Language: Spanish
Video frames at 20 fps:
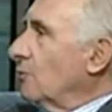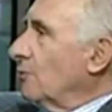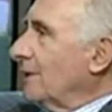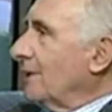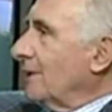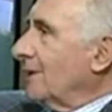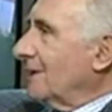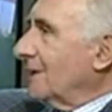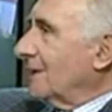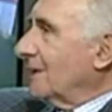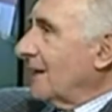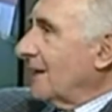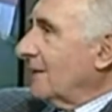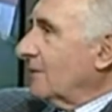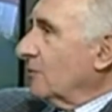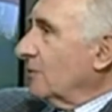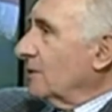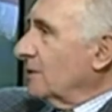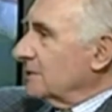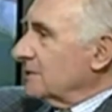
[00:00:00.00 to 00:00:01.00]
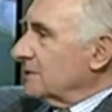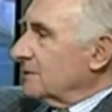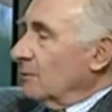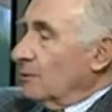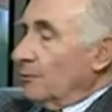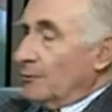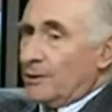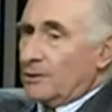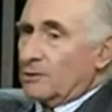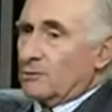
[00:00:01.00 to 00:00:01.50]
cubrir el cargo y en
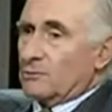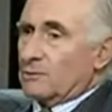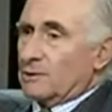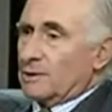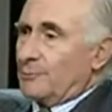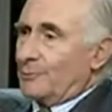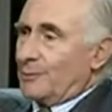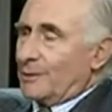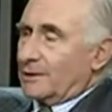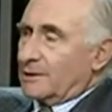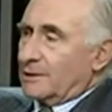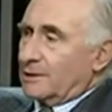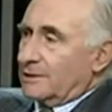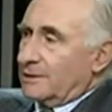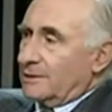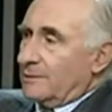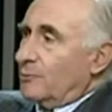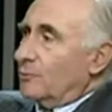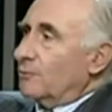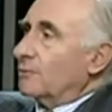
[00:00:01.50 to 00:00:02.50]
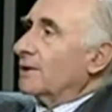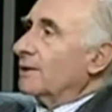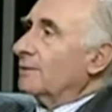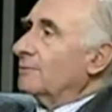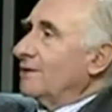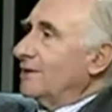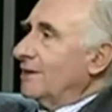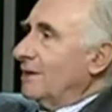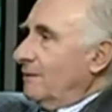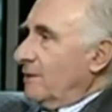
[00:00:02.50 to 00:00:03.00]
ese momento la expectativa
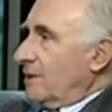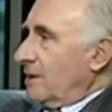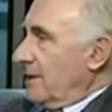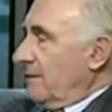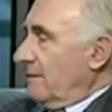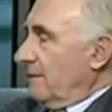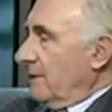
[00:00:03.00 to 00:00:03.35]
pública miraba a